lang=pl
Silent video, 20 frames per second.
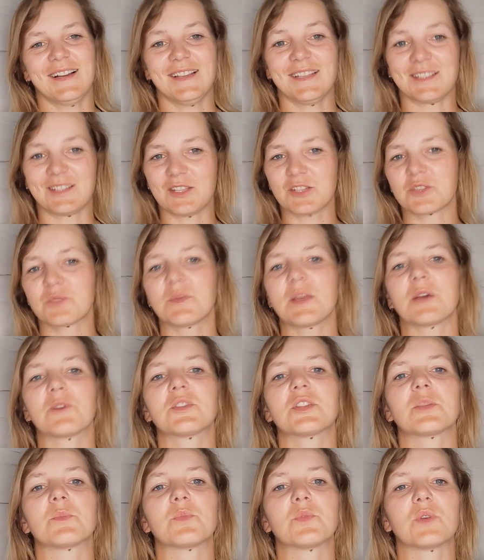Ale też
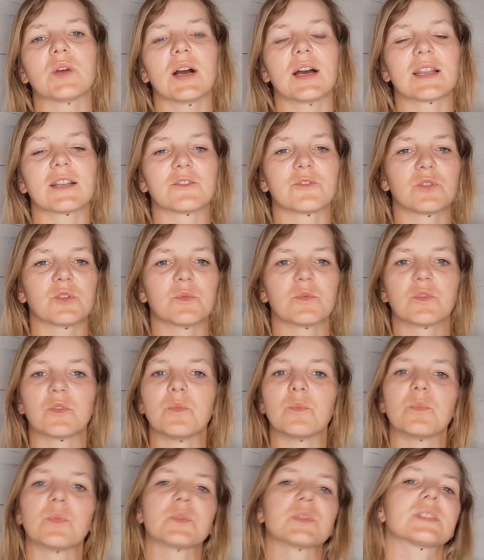miały te puchary, które
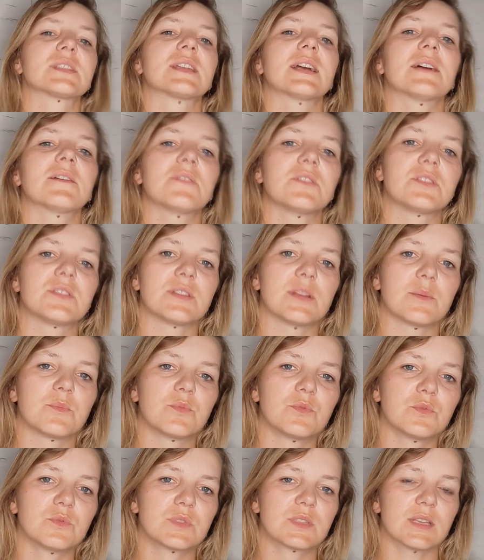mogą postawić na
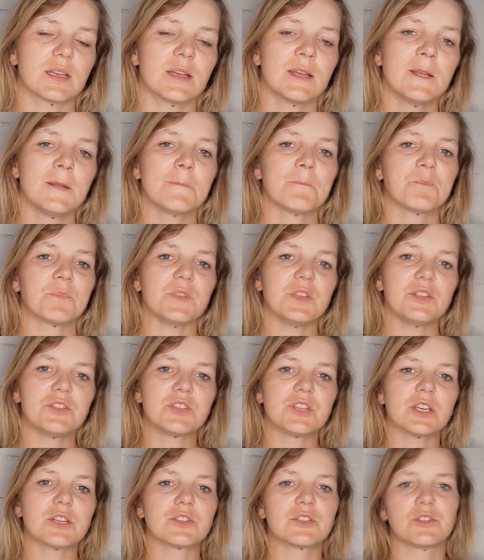półce i
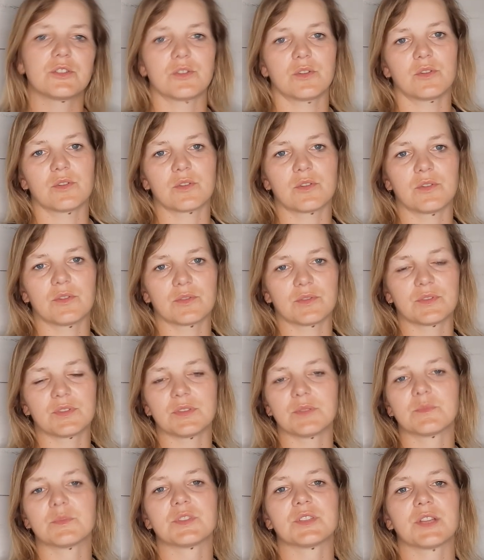cieszyć oko
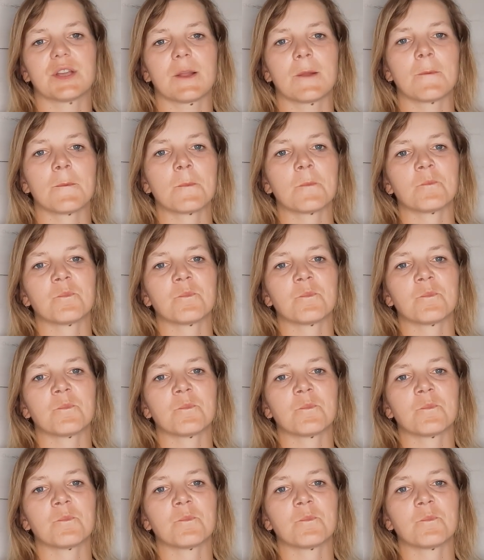tym, że